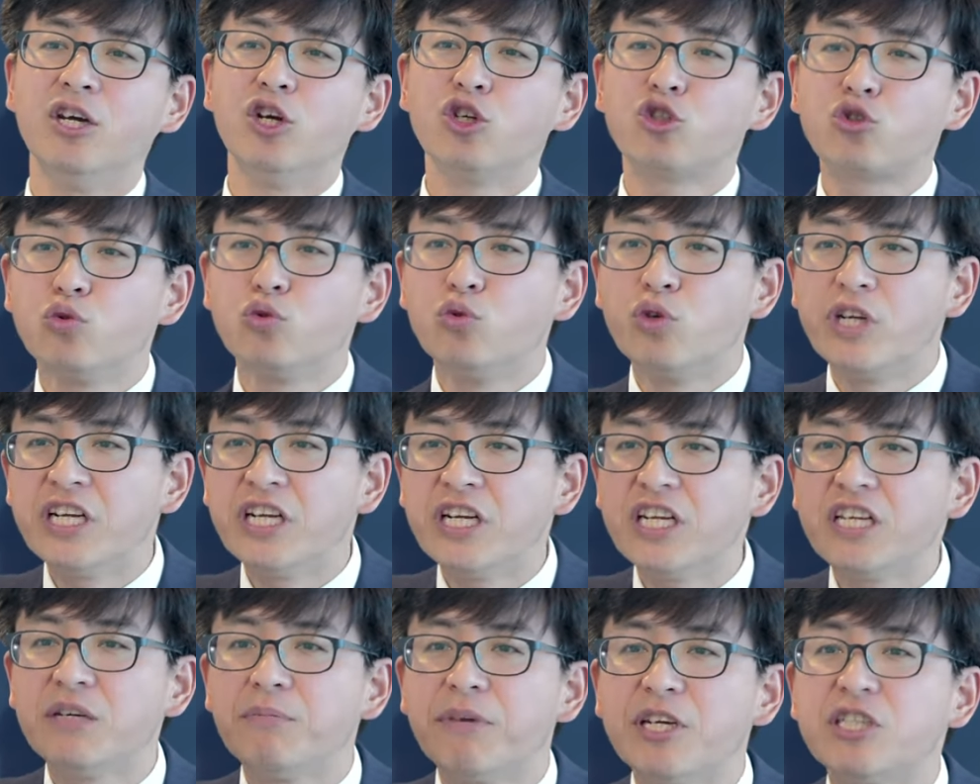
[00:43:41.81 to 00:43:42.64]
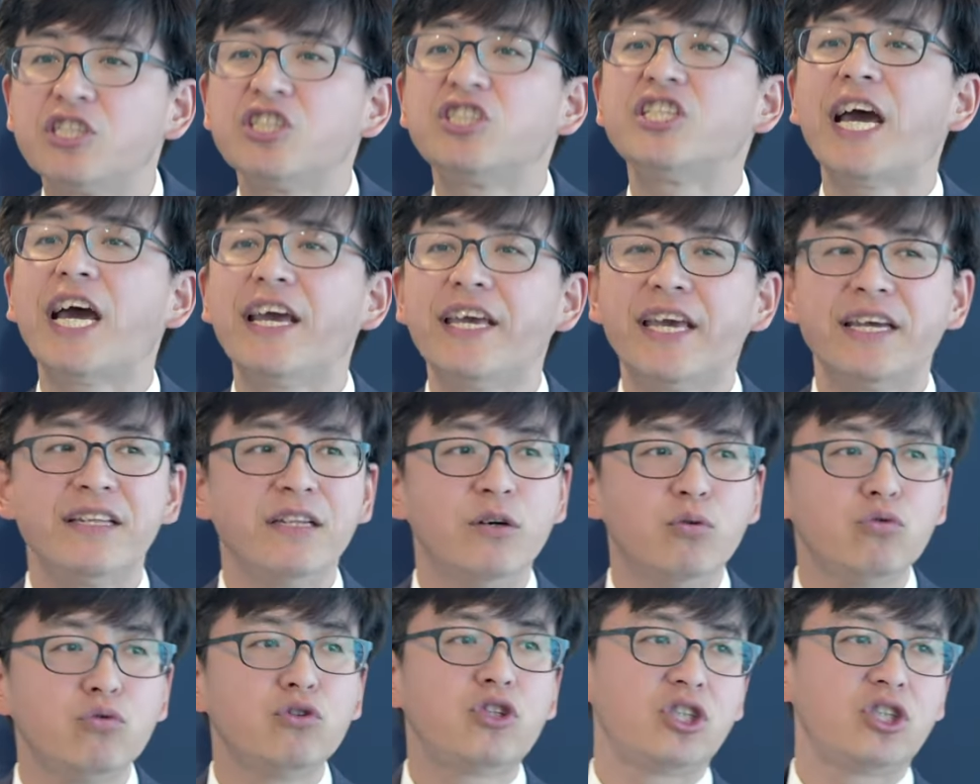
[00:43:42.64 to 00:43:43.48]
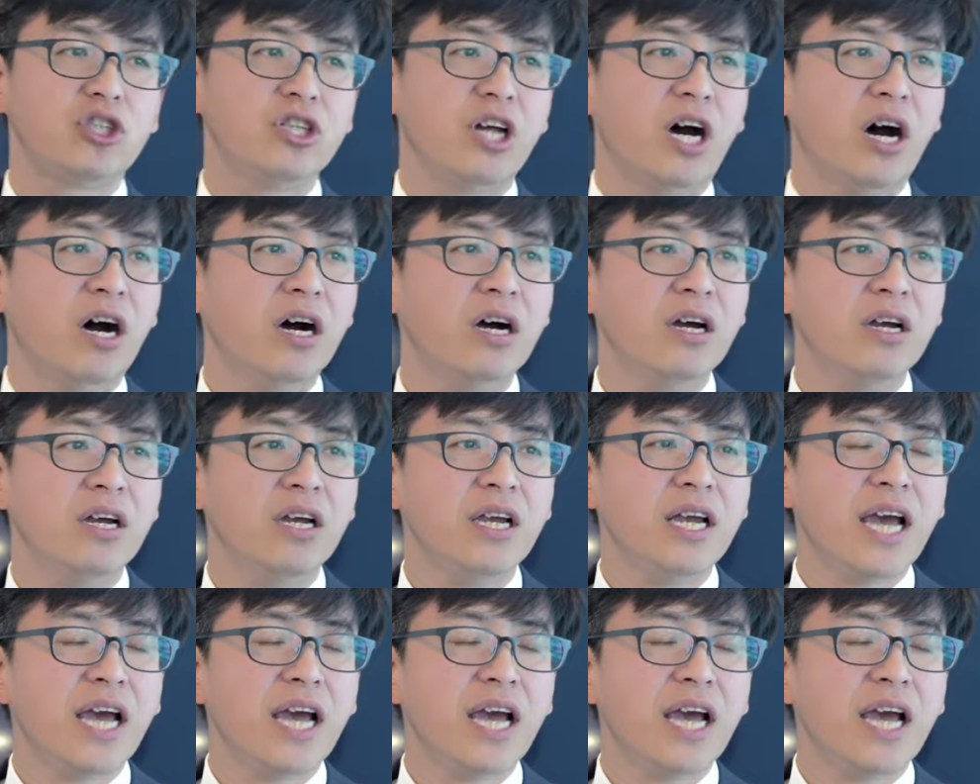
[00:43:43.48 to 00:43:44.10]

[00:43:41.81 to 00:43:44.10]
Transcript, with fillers: 树林里面是瞎眼的、无知的。